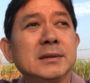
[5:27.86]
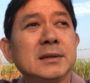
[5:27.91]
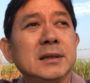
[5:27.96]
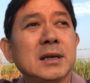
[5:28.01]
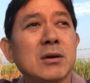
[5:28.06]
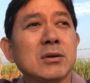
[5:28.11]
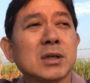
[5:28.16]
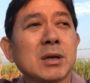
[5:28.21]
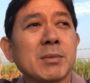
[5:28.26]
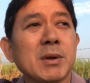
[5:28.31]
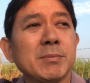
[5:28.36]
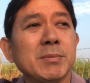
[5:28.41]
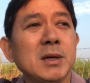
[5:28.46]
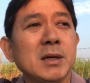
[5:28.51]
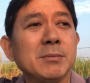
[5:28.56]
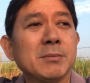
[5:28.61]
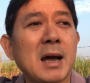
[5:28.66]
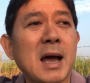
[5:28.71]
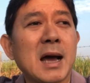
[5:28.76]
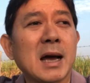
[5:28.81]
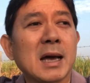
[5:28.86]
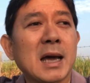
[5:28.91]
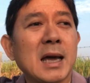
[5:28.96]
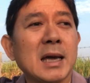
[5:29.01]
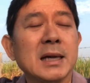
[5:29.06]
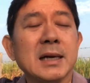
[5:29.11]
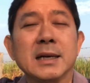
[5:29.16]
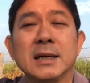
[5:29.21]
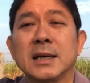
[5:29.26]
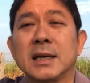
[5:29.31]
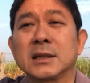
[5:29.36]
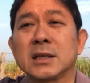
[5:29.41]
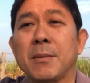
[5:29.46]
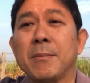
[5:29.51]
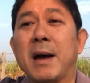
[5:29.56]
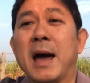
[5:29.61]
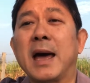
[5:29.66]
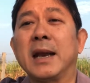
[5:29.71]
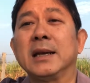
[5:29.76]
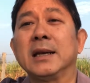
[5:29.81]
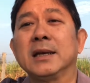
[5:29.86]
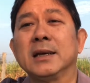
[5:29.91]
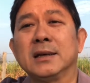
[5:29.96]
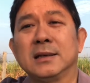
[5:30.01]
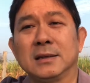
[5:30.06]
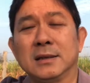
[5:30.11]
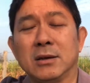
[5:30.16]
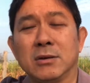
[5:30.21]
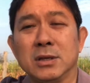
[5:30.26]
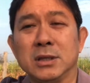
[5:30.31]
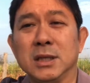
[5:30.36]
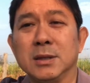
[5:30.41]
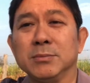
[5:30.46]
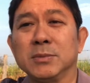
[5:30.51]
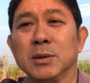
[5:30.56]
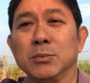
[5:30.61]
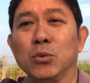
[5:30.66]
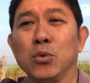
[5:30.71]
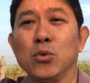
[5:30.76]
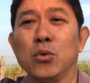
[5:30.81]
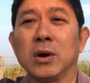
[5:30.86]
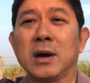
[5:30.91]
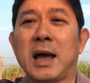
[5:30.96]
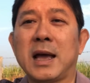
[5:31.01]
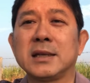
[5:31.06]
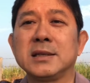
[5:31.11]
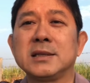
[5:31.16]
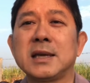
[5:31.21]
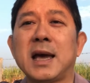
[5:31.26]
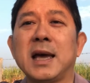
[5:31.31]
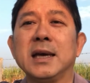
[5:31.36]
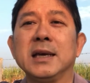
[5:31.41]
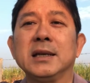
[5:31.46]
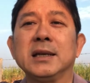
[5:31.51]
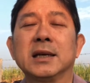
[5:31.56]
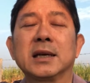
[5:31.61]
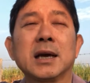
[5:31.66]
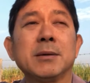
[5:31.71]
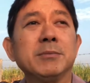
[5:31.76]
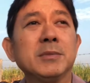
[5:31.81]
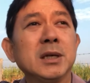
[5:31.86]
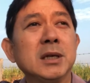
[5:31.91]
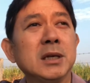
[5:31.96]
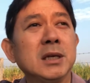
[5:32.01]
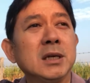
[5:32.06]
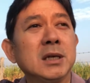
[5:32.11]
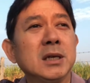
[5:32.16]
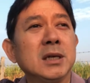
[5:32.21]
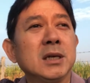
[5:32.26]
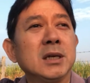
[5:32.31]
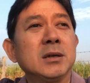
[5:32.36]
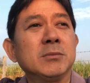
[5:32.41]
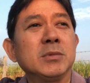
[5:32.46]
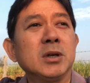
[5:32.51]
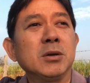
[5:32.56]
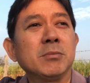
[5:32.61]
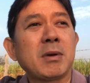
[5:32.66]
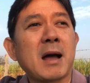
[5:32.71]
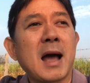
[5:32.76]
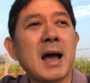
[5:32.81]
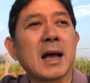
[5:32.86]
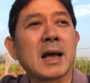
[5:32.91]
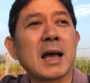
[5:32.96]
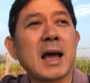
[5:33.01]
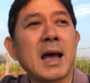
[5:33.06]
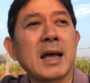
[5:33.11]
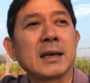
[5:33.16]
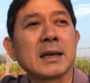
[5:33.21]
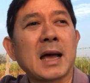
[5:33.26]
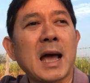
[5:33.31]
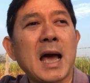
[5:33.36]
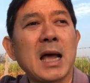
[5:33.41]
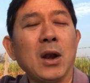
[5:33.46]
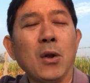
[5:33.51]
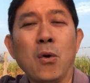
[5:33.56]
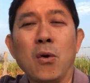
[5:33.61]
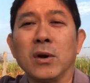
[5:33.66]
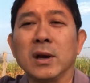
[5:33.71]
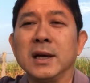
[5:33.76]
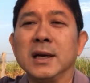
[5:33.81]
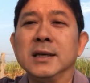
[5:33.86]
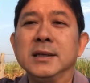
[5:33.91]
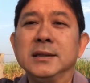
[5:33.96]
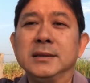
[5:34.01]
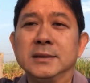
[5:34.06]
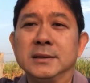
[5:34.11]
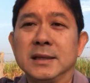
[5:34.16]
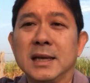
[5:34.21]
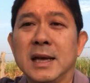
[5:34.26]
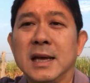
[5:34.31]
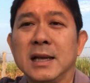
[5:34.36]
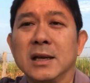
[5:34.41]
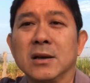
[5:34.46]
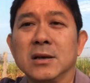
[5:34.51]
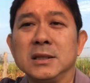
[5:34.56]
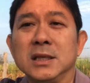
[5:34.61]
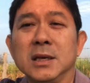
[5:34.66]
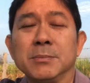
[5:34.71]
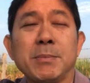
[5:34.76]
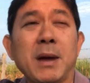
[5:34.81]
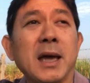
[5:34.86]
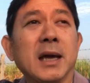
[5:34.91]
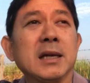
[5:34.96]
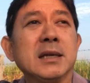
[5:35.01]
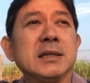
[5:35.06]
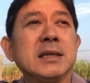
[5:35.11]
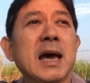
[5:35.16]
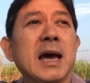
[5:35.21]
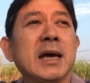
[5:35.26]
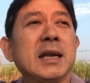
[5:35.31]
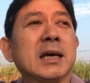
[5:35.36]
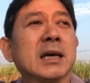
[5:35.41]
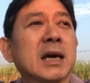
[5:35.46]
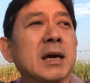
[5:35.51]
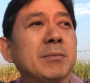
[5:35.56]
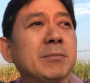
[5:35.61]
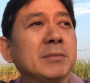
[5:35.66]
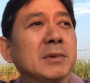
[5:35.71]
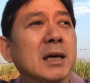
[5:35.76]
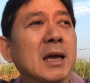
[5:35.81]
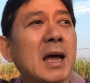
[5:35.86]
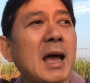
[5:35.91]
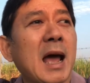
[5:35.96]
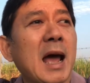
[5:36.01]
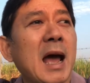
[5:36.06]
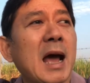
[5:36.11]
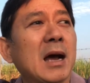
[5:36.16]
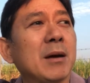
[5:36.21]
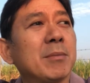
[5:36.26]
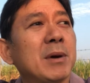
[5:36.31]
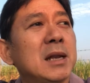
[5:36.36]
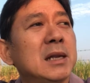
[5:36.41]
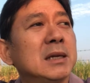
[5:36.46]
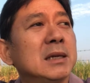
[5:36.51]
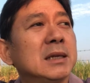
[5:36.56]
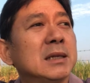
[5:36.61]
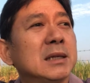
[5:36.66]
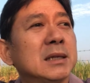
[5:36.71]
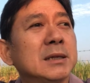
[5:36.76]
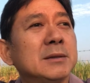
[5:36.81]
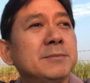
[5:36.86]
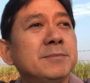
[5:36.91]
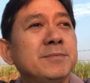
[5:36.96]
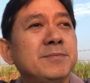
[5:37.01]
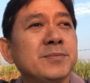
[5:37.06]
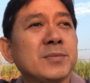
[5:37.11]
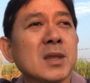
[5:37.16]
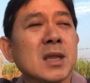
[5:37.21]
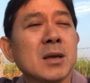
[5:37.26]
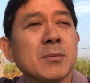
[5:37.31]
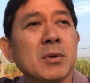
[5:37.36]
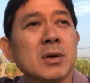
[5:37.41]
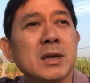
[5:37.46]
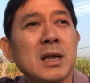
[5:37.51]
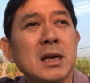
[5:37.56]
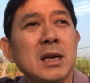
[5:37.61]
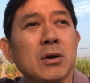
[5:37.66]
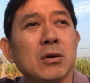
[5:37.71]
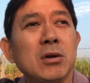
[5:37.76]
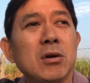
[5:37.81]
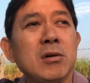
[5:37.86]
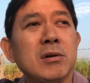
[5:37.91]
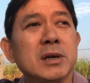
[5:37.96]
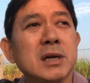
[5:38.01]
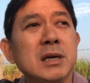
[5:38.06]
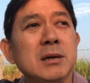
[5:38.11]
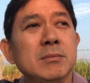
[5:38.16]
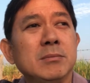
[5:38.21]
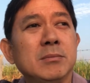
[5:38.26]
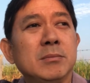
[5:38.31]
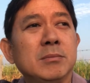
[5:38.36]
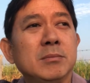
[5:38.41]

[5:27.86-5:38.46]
เราจะไปพึ่งพาใคร รัฐบาลนะ เราก็ยืมจมูกหายใจนะครับ พึ่งพาการค้าโลกเหรอ นะ ก็ยิ่งไปกันใหญ่นะครับ นะ ห่างไปเลย เพราะฉะนั้นเราก็ต้องเริ่ม